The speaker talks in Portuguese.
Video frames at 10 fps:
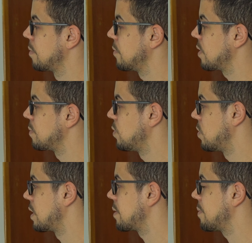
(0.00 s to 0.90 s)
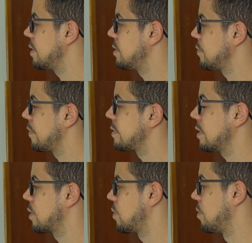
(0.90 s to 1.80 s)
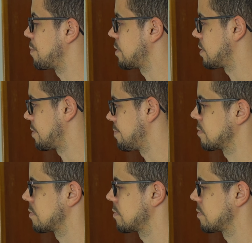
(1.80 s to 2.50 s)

Meu amor, lembre de fazer compras.